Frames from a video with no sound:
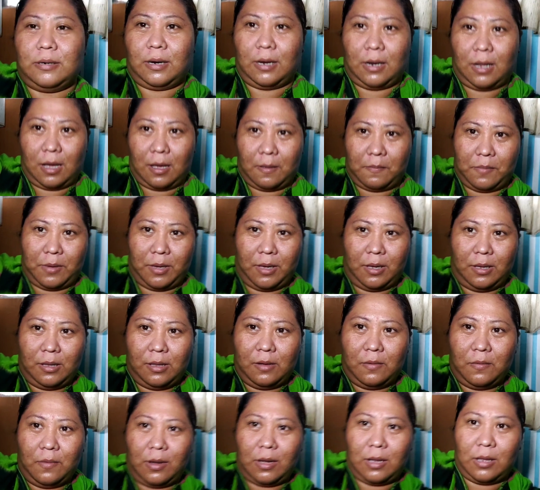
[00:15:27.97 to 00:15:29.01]
Grabe, ang
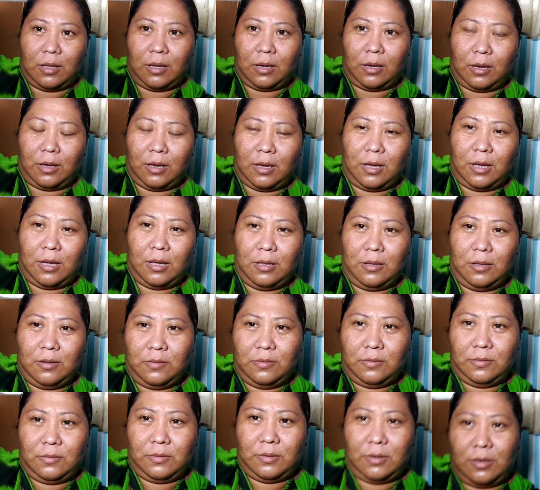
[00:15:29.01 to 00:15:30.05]
liwanag na,
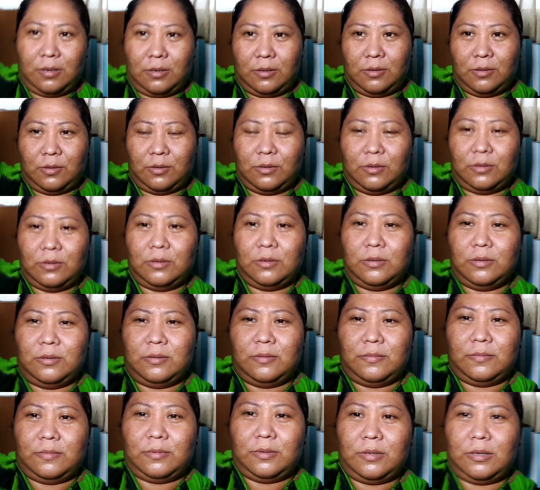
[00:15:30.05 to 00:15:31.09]
ano.
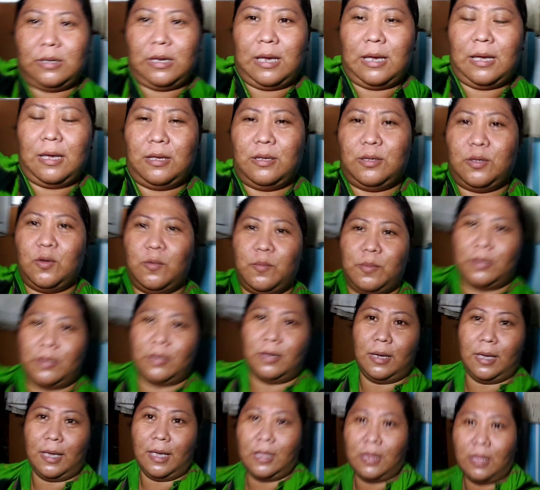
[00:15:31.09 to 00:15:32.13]
Yan,
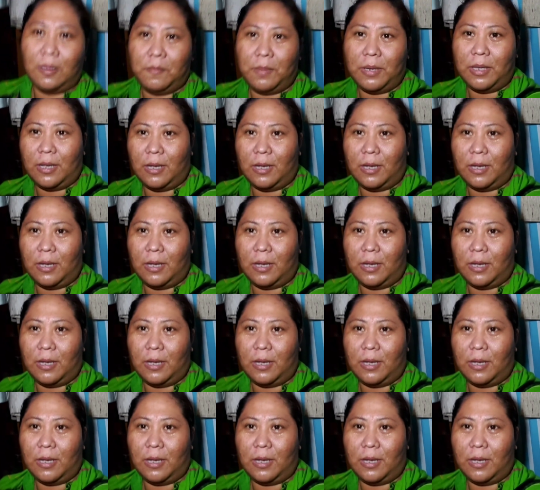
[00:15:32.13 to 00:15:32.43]
sobrang, ayan na yung